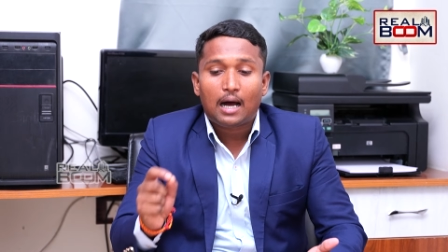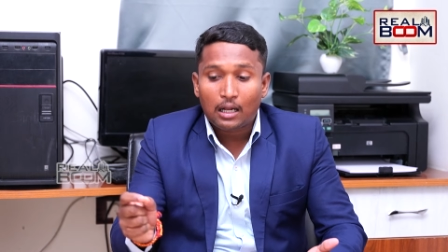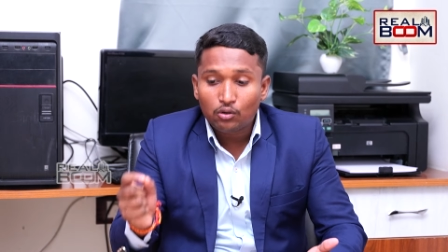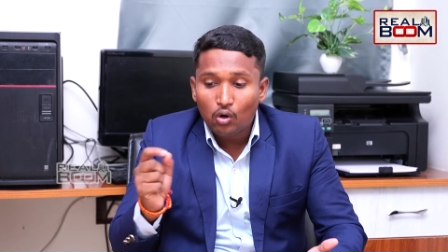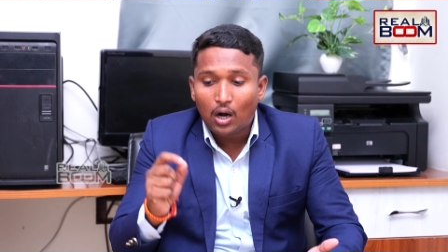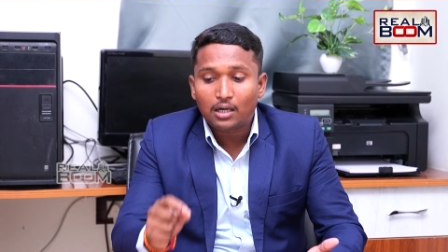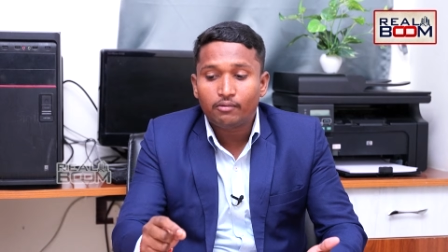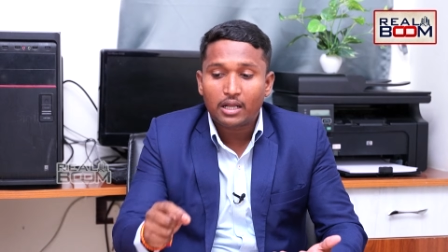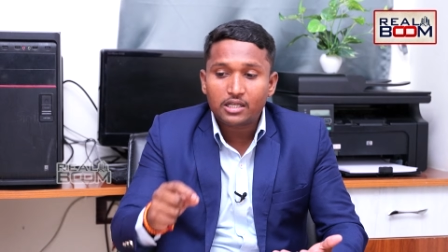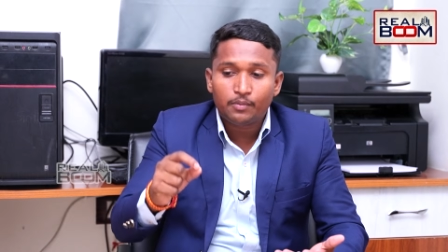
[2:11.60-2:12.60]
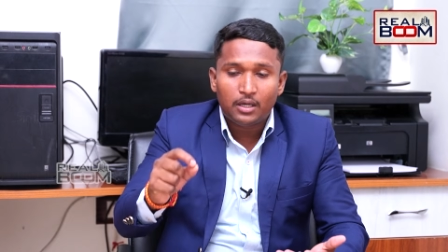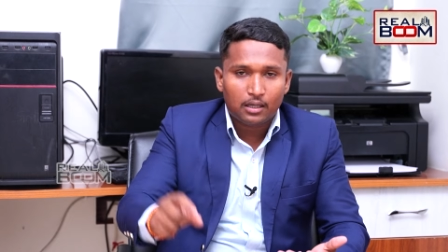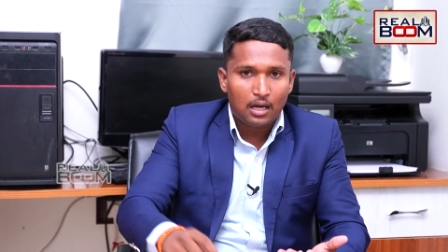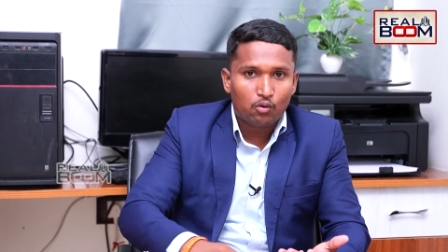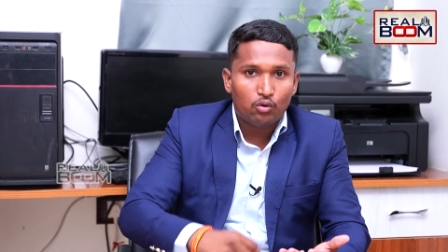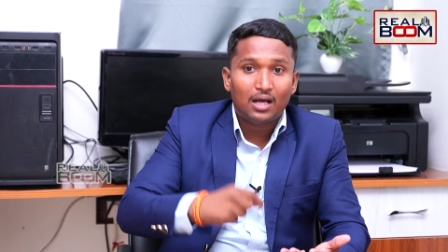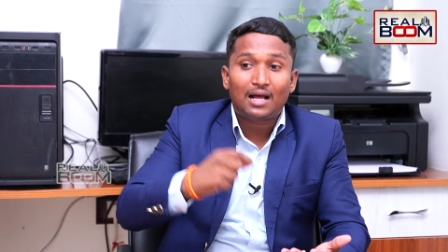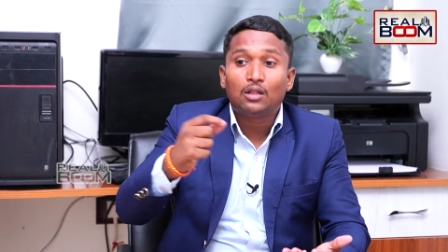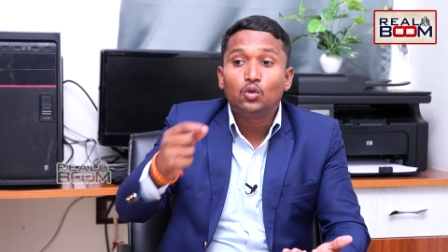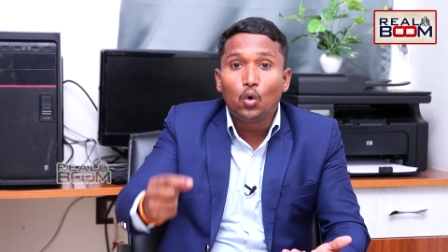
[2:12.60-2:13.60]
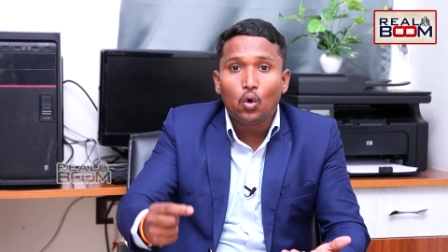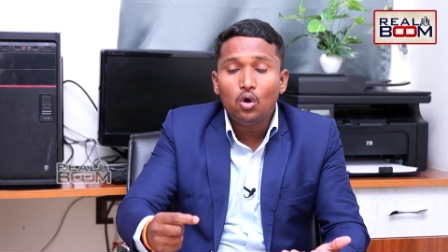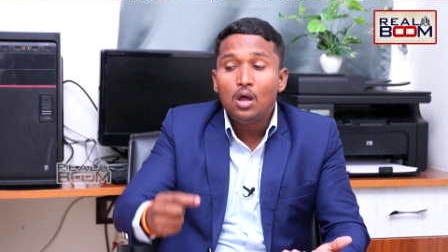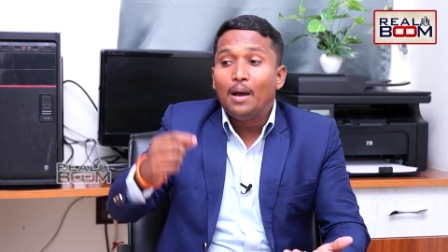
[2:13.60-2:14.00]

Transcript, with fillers: అందులో అడ్వర్టైజ్మెంట్ కాకుండా అందులో